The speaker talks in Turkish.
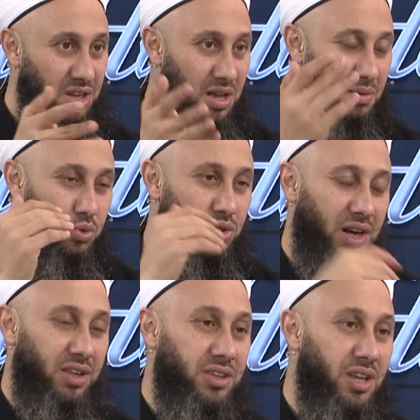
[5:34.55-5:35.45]
Aşacak. Bu
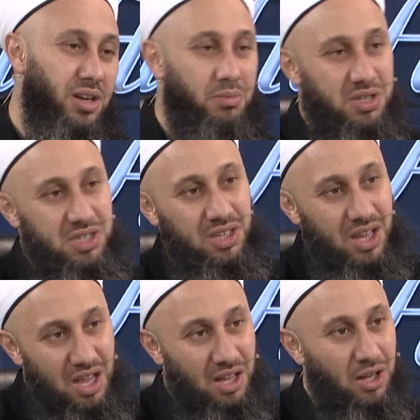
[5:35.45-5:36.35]
takdirde namaza
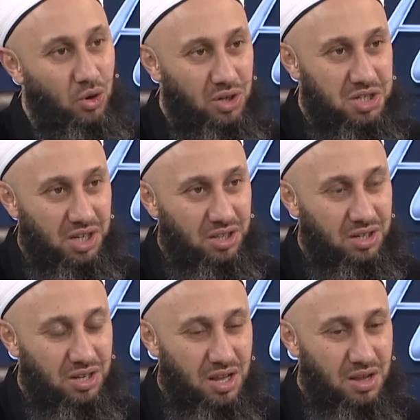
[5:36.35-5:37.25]
da engel olacaktır.